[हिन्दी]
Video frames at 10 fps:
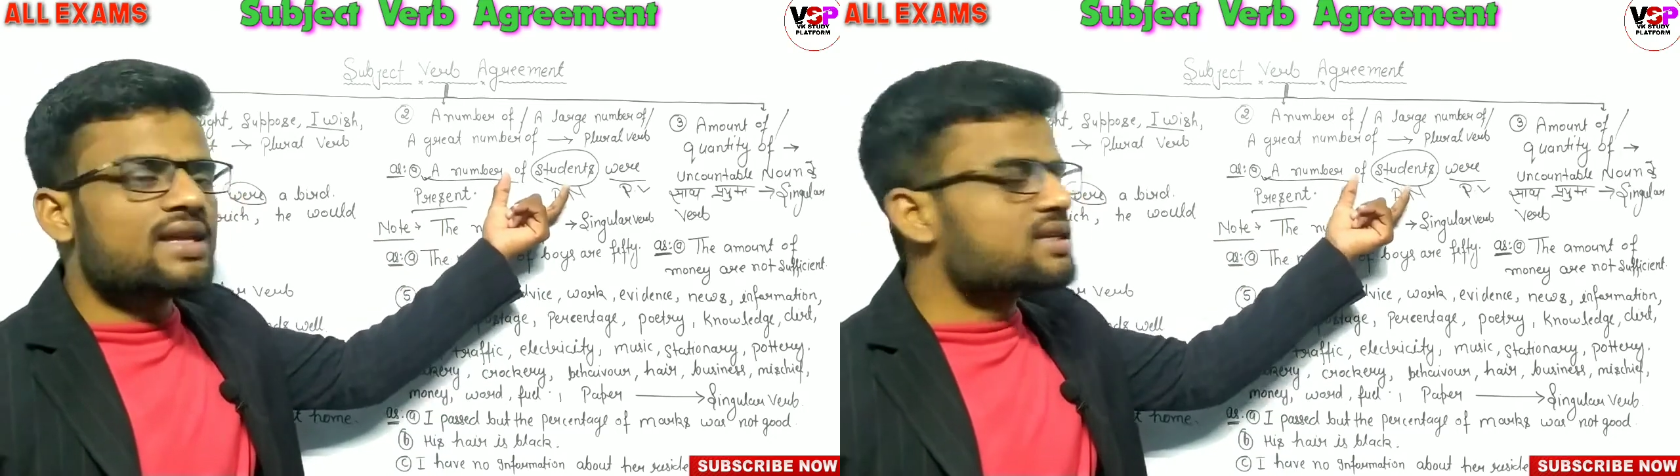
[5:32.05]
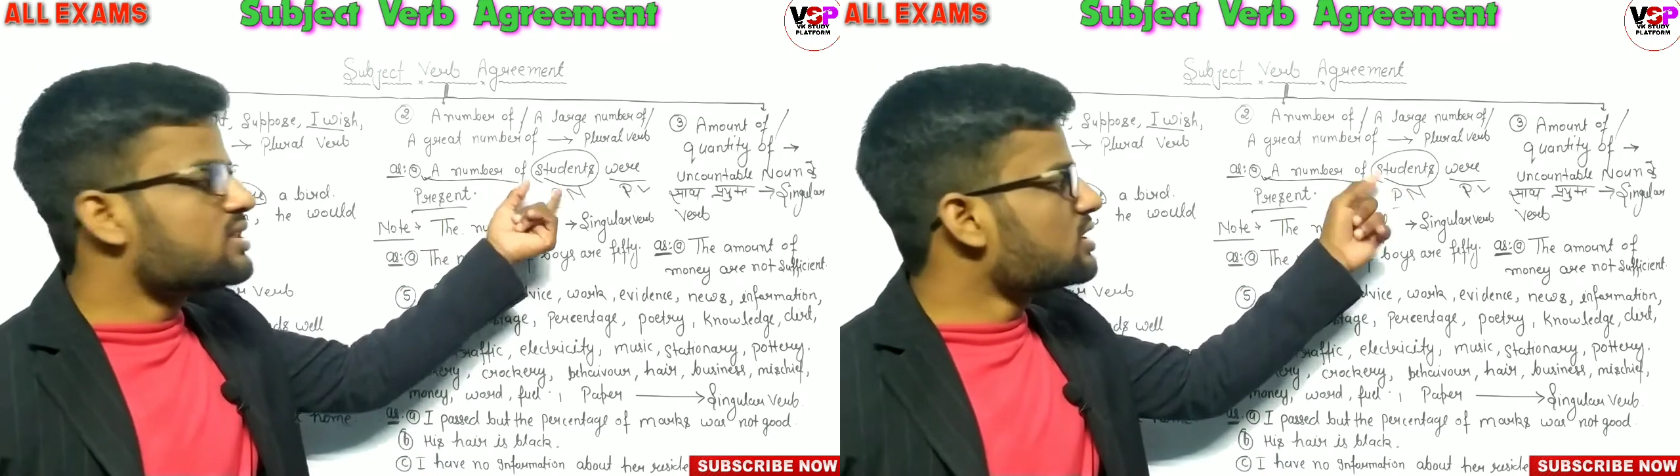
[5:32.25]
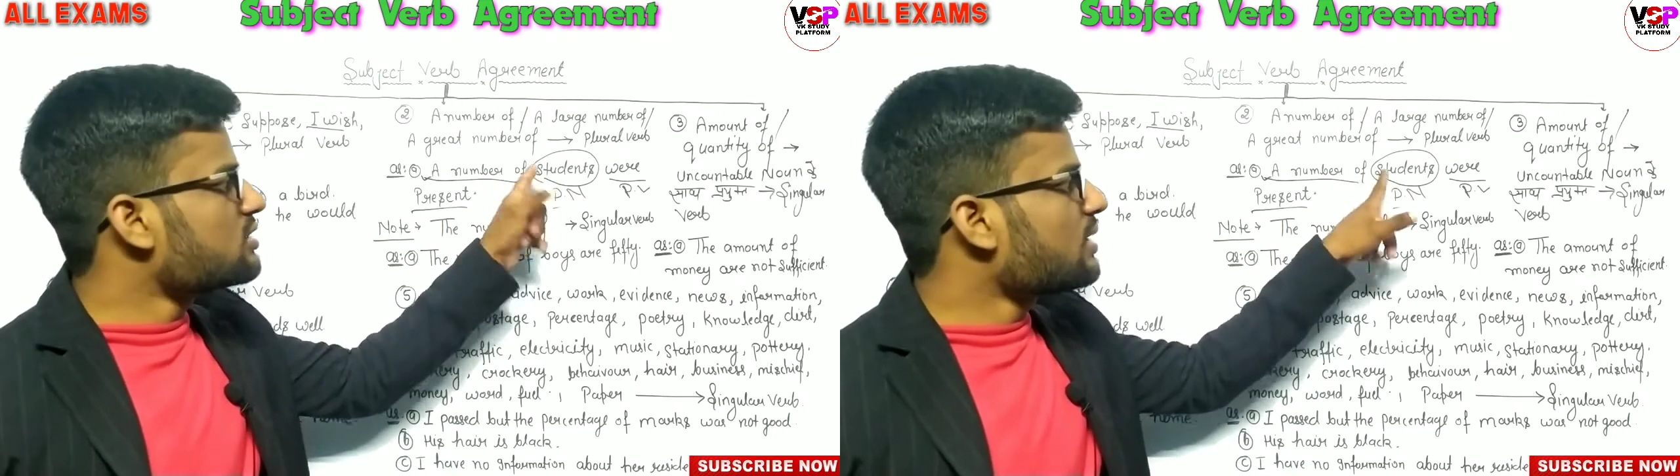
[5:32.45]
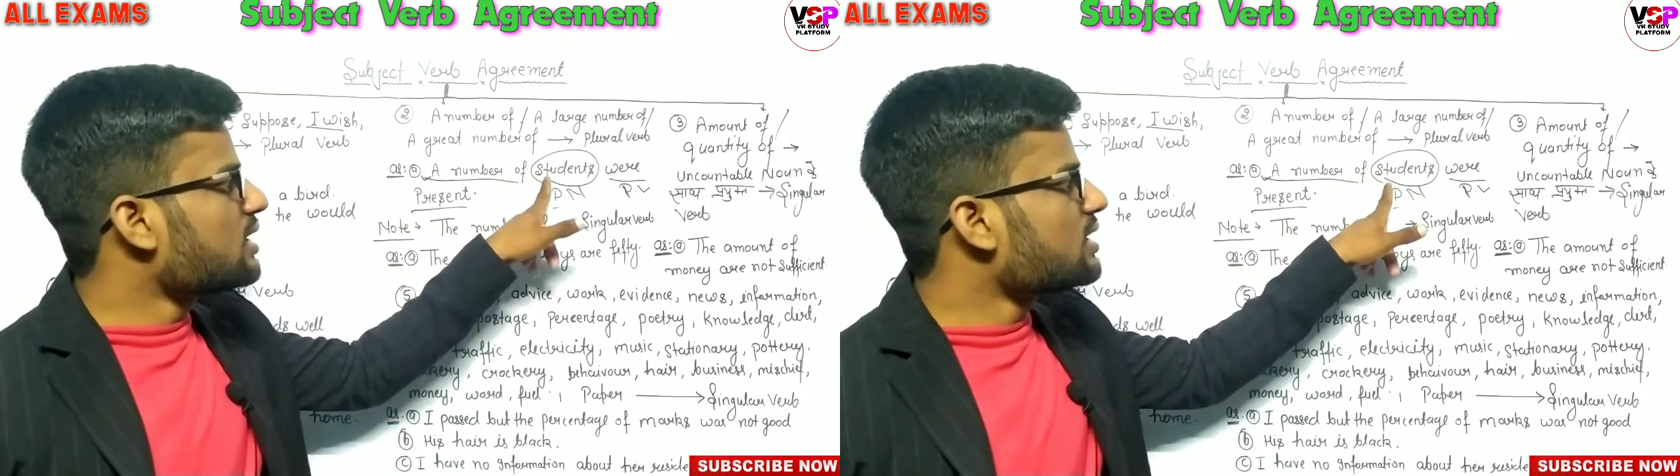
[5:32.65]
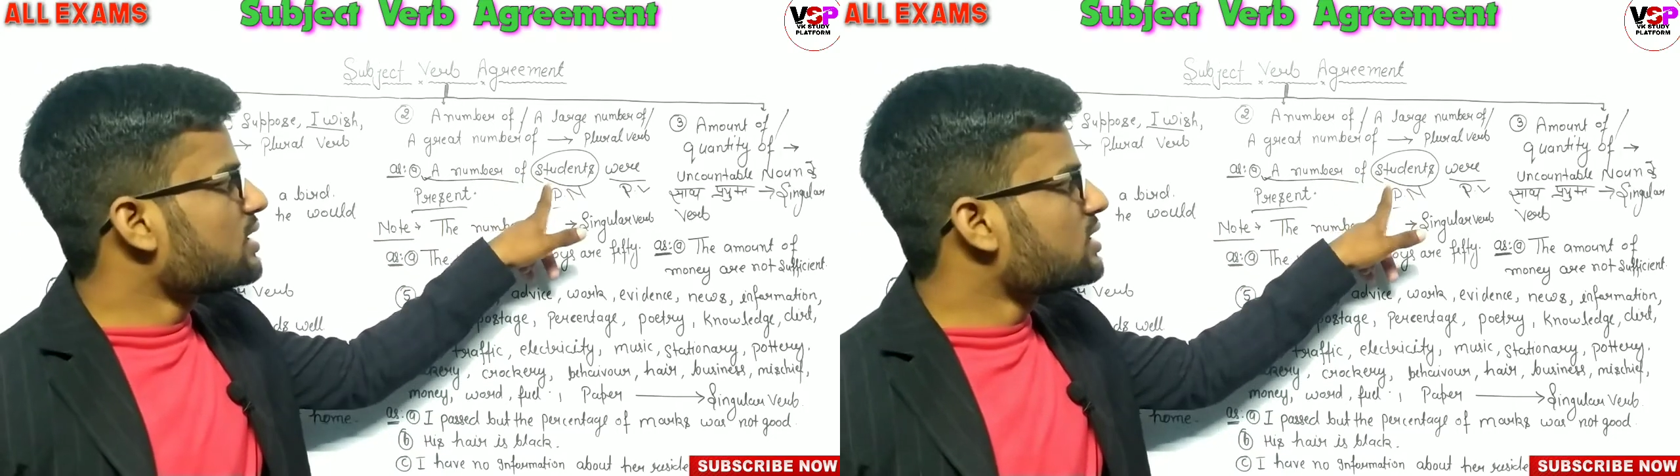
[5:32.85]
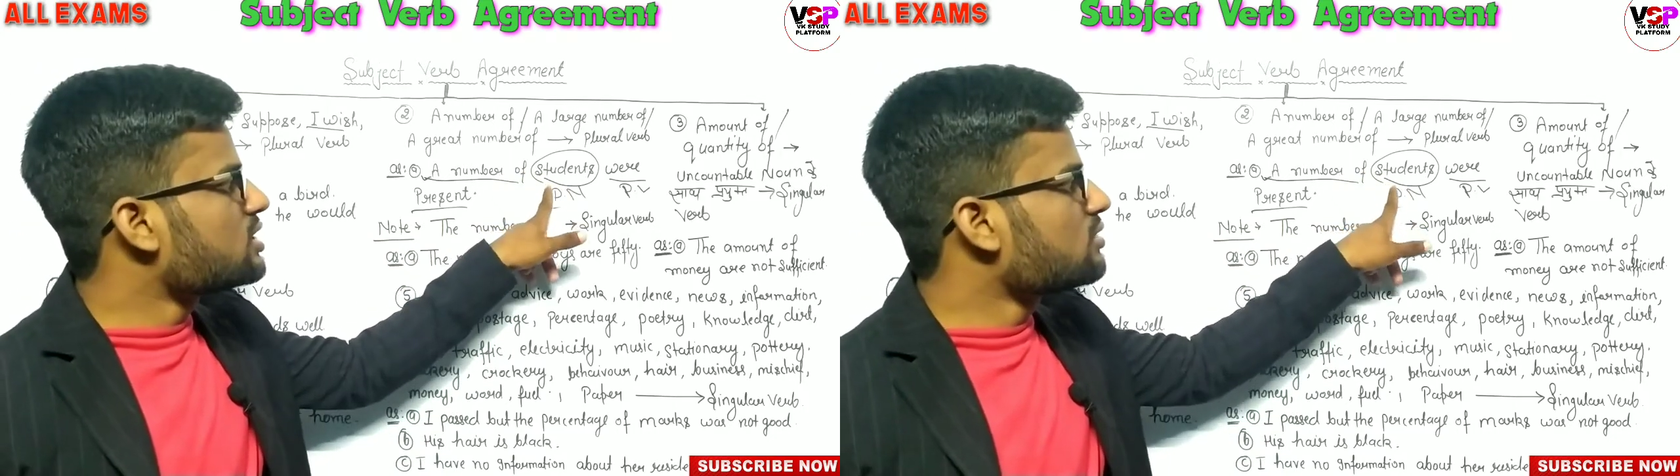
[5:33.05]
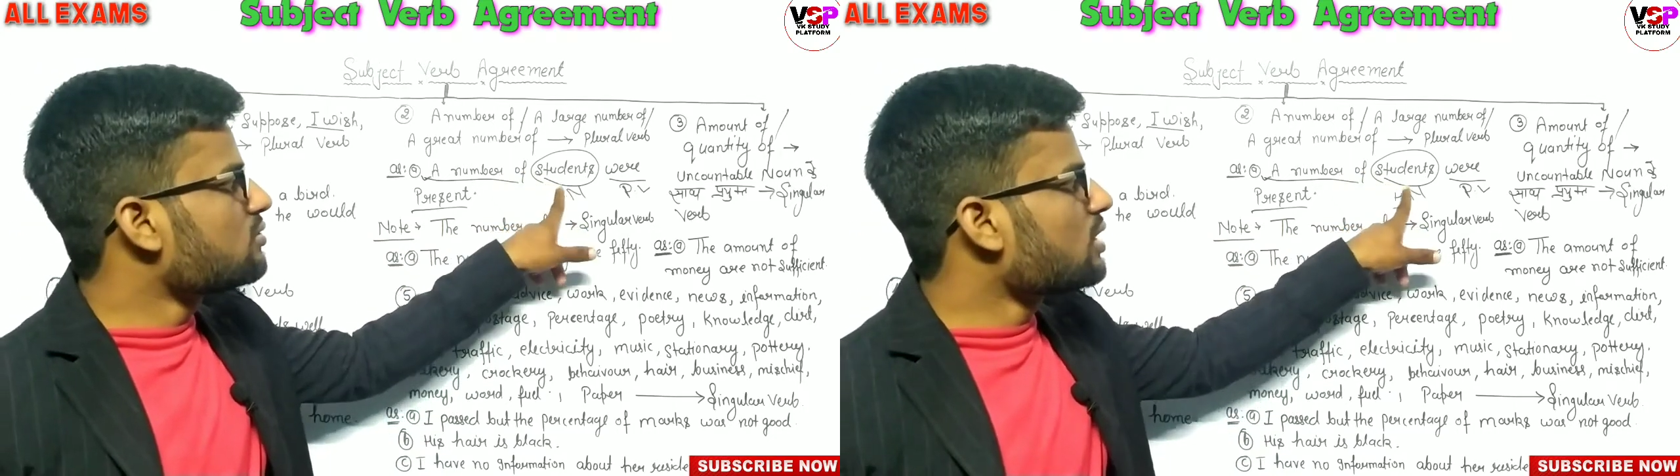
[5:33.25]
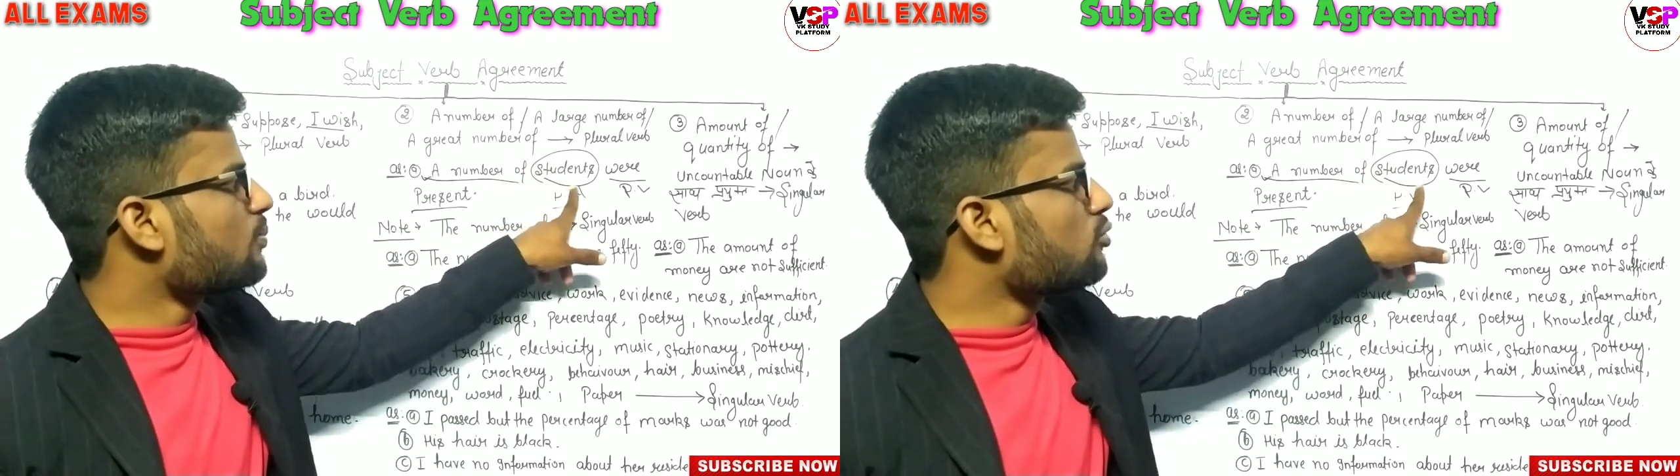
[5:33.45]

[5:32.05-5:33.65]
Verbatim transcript: इनके जस्ट बाद देखिए सिंगुलर